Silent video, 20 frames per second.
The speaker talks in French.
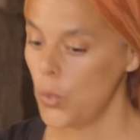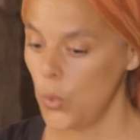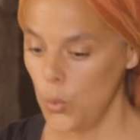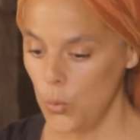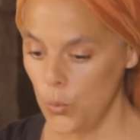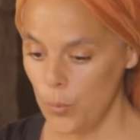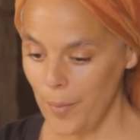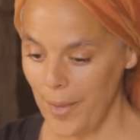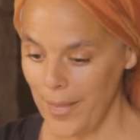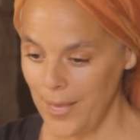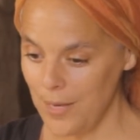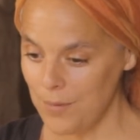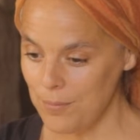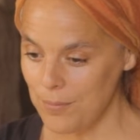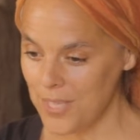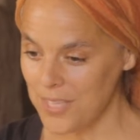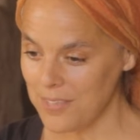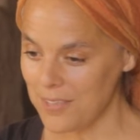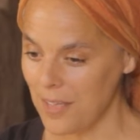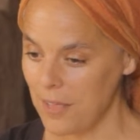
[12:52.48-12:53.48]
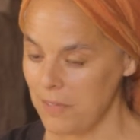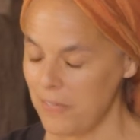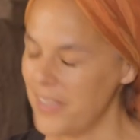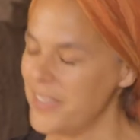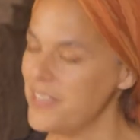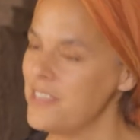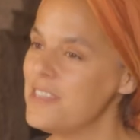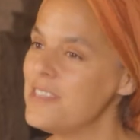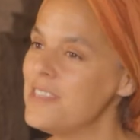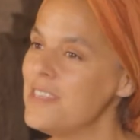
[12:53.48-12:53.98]
Le malm qui
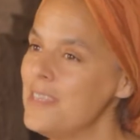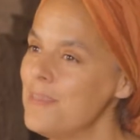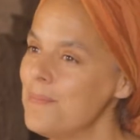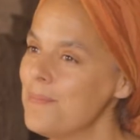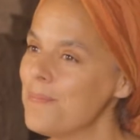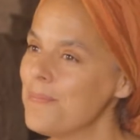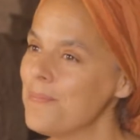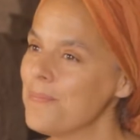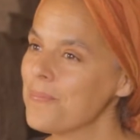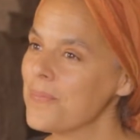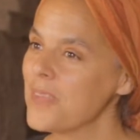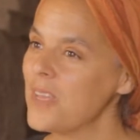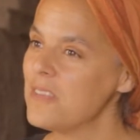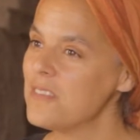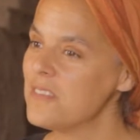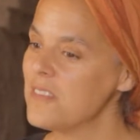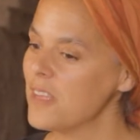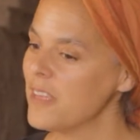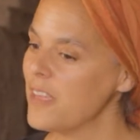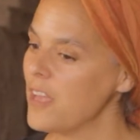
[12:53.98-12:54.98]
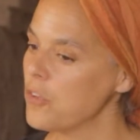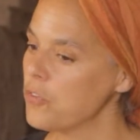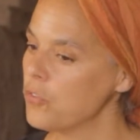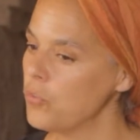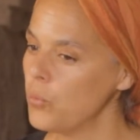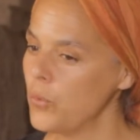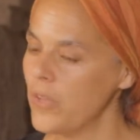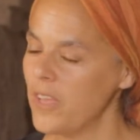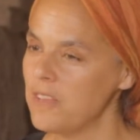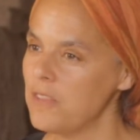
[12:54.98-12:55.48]
travaille ici, c'est un
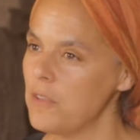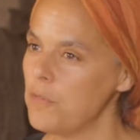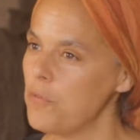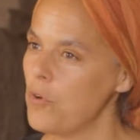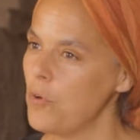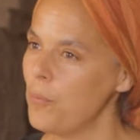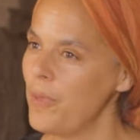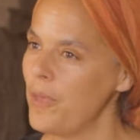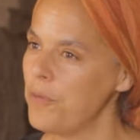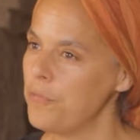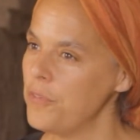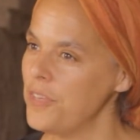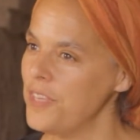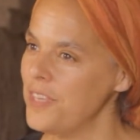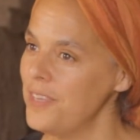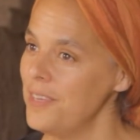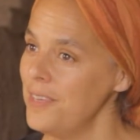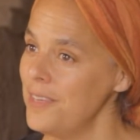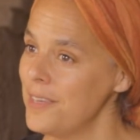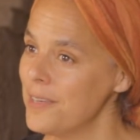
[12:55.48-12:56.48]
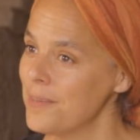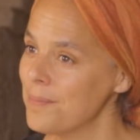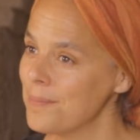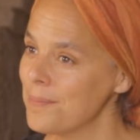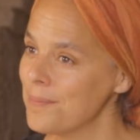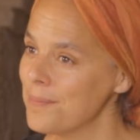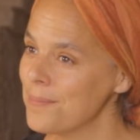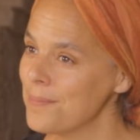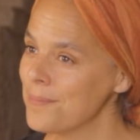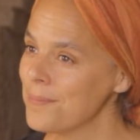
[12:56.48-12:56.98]
garçon qui a été formé à Figik,
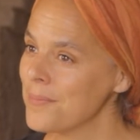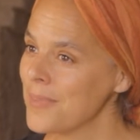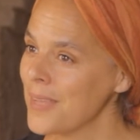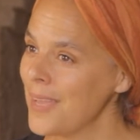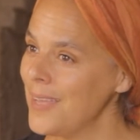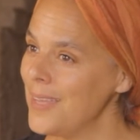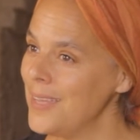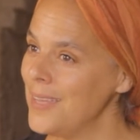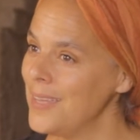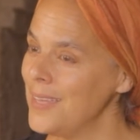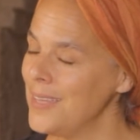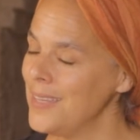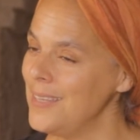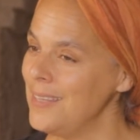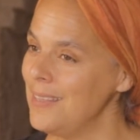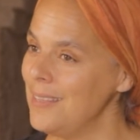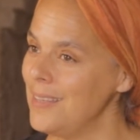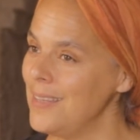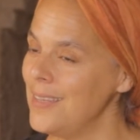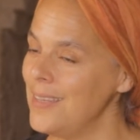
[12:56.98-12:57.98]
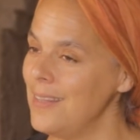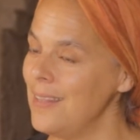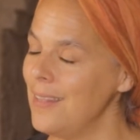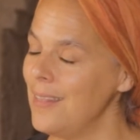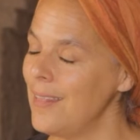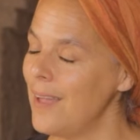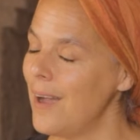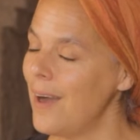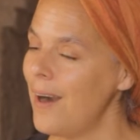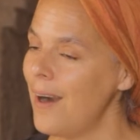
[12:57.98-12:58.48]
et
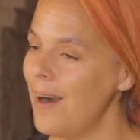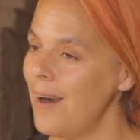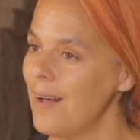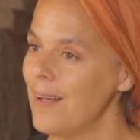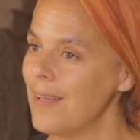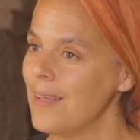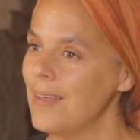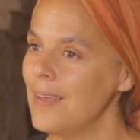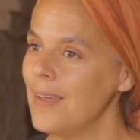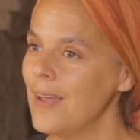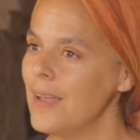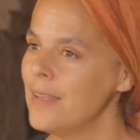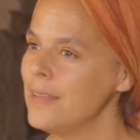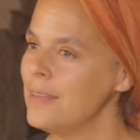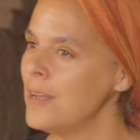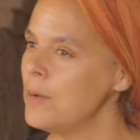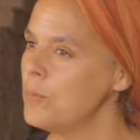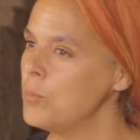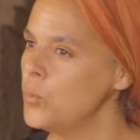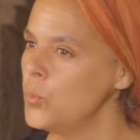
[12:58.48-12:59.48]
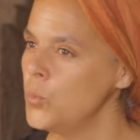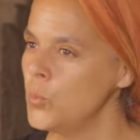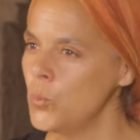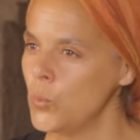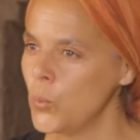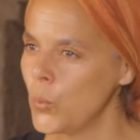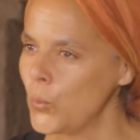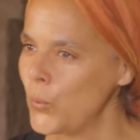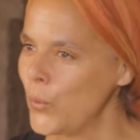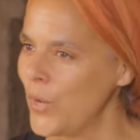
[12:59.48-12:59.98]
il, a un
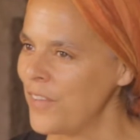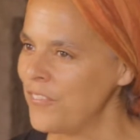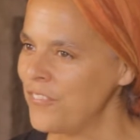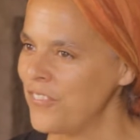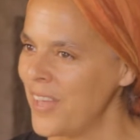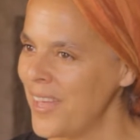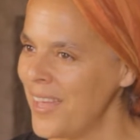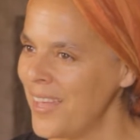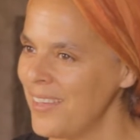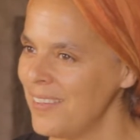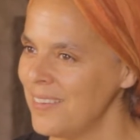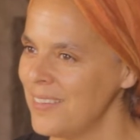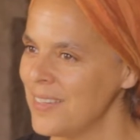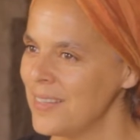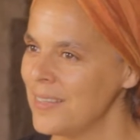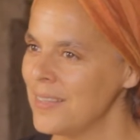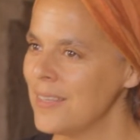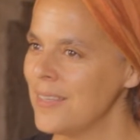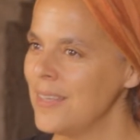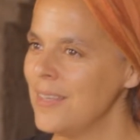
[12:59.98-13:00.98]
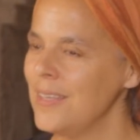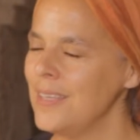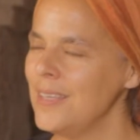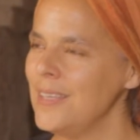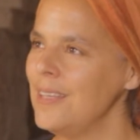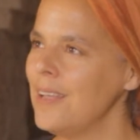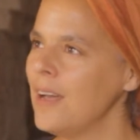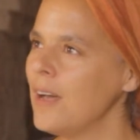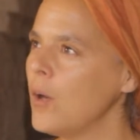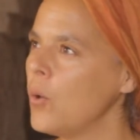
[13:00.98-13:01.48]
amour de la terre,
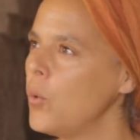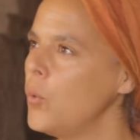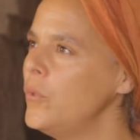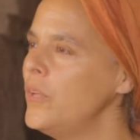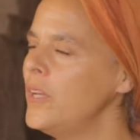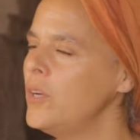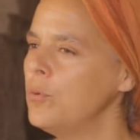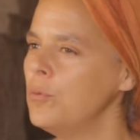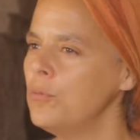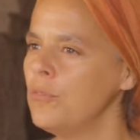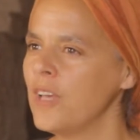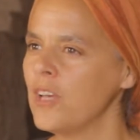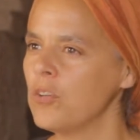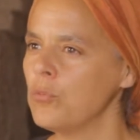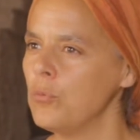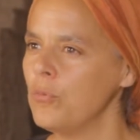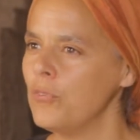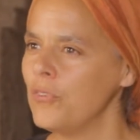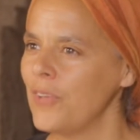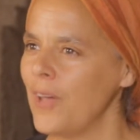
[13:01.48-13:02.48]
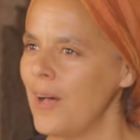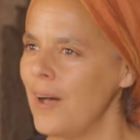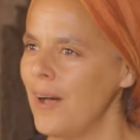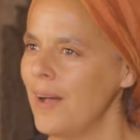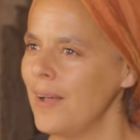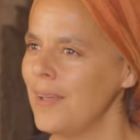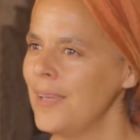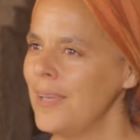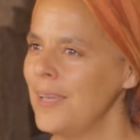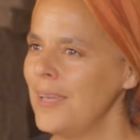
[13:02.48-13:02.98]
il a redécouvert tout
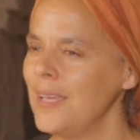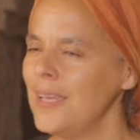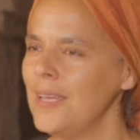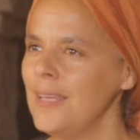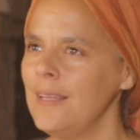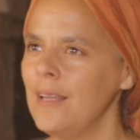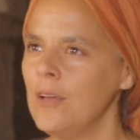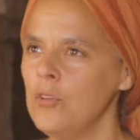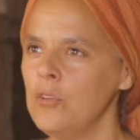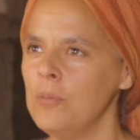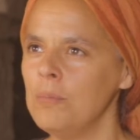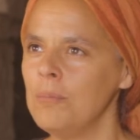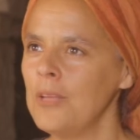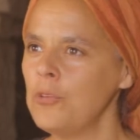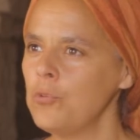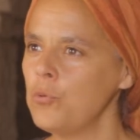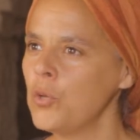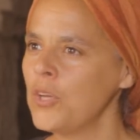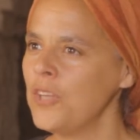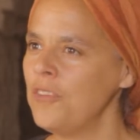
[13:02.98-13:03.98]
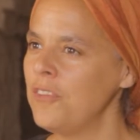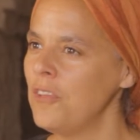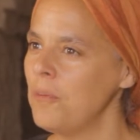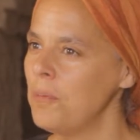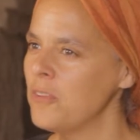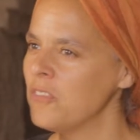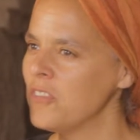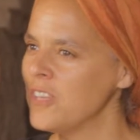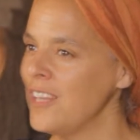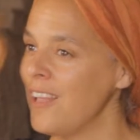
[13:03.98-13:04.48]
ça, et une maturité
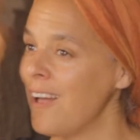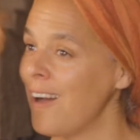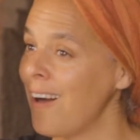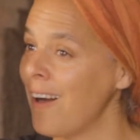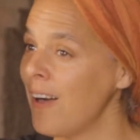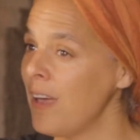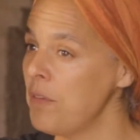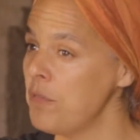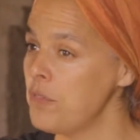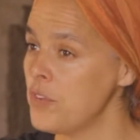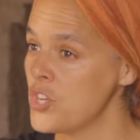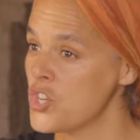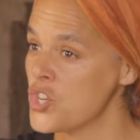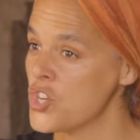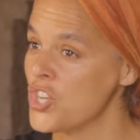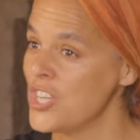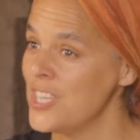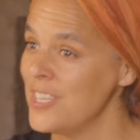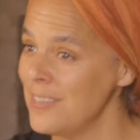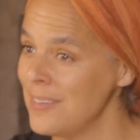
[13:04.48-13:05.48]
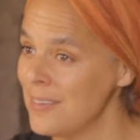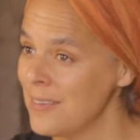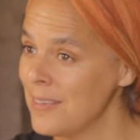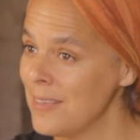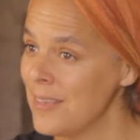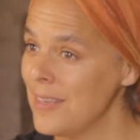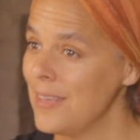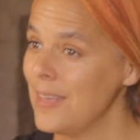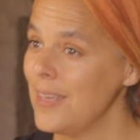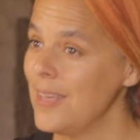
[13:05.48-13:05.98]
parce qu'il a réfléchi,
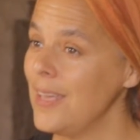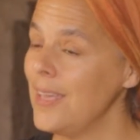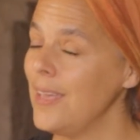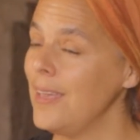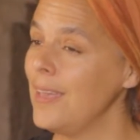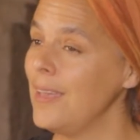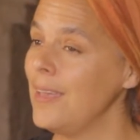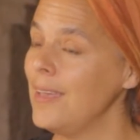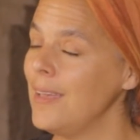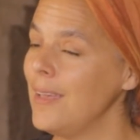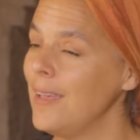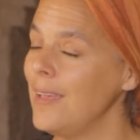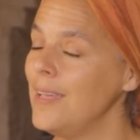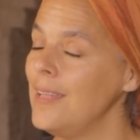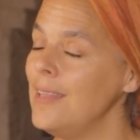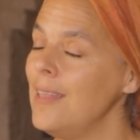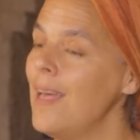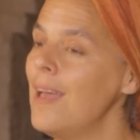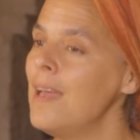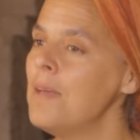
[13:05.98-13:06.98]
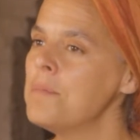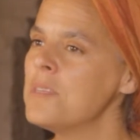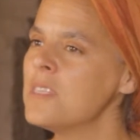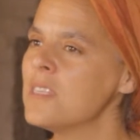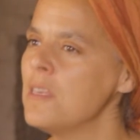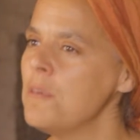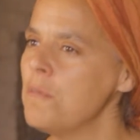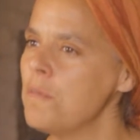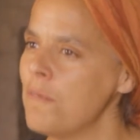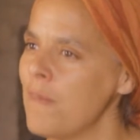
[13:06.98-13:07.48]
et, il aime
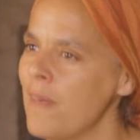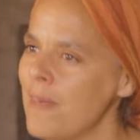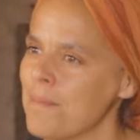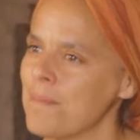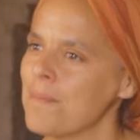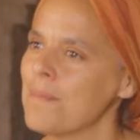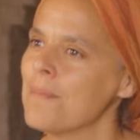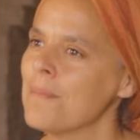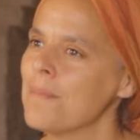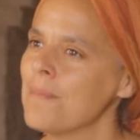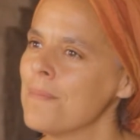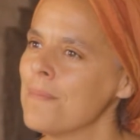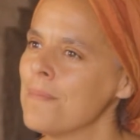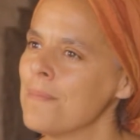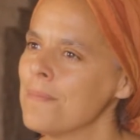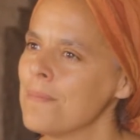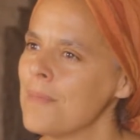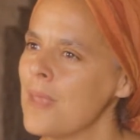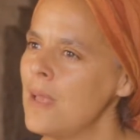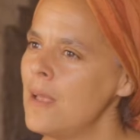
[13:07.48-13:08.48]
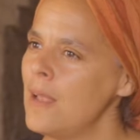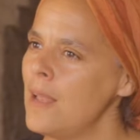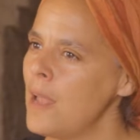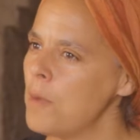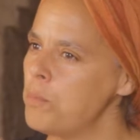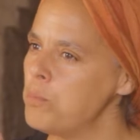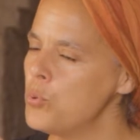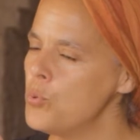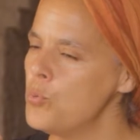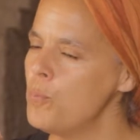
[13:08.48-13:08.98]
ce qu'il fait
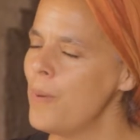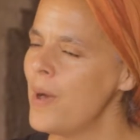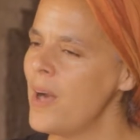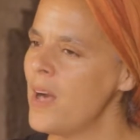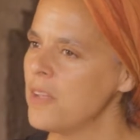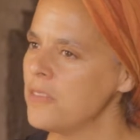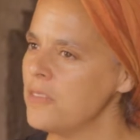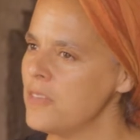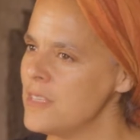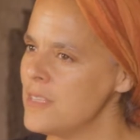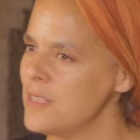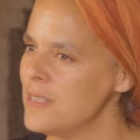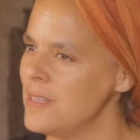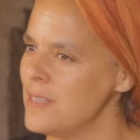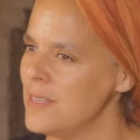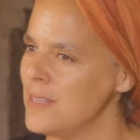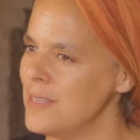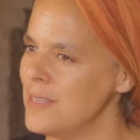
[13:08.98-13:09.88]
la plupart des,